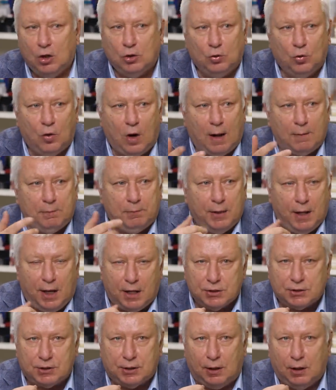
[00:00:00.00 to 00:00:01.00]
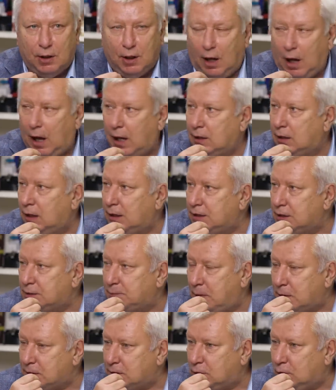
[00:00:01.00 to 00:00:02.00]
Но опять же,
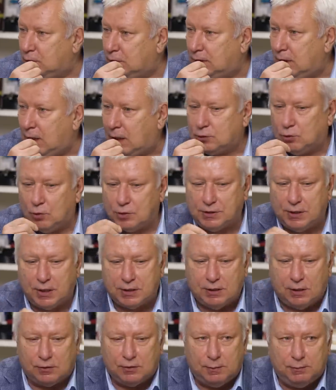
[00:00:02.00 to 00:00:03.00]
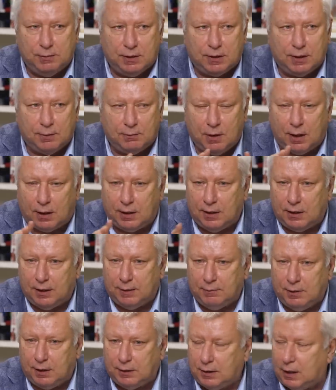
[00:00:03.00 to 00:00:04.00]
организм построен так, что сначала ты
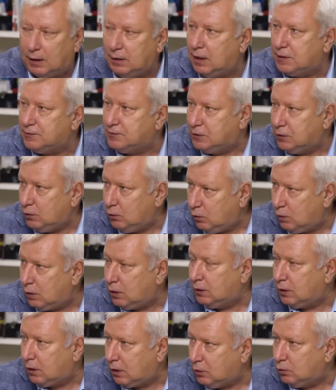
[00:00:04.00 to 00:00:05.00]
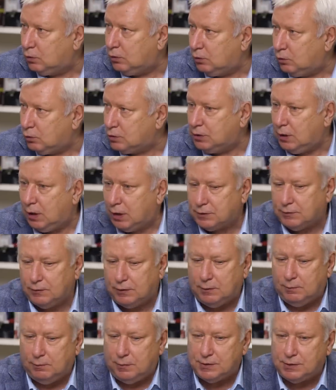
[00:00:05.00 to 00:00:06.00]
микро-макроэлементы отдаст те органы, которые нуждаются в
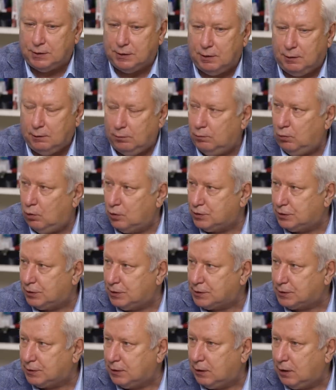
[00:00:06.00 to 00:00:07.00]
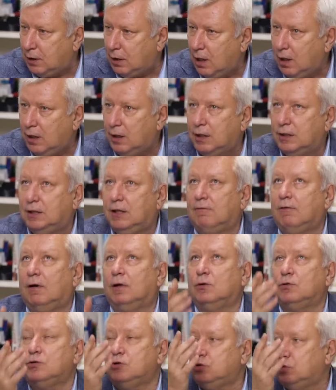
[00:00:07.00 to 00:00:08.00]
этом быстрее, больше, так сказать. Так? И до
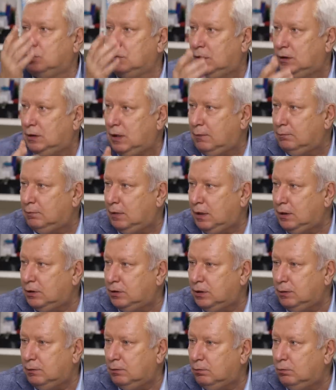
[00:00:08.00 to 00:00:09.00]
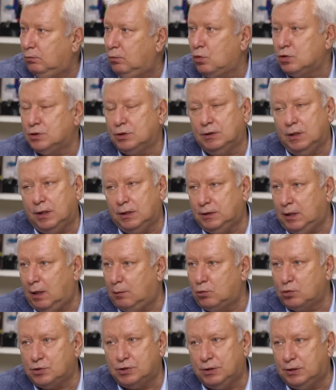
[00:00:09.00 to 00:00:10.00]
волос что-то там дойти, может дойти, а
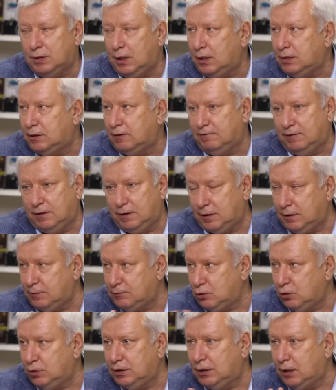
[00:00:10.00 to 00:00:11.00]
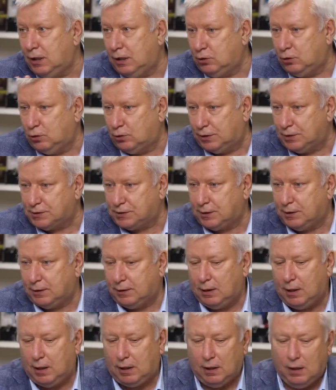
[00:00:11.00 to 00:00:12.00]
может не найти. Вероятнее же не дойдет, так
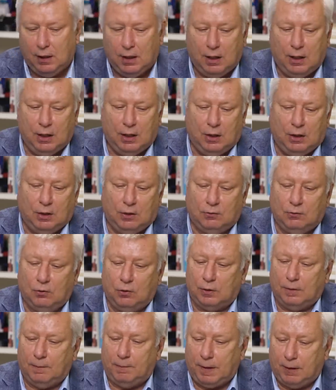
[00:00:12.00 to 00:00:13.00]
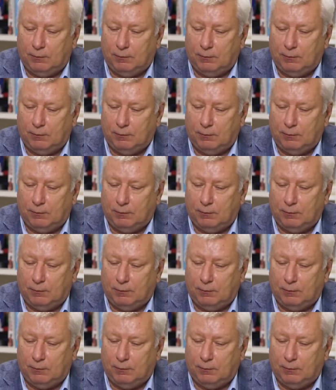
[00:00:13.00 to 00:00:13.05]
сказать. Так? Вот.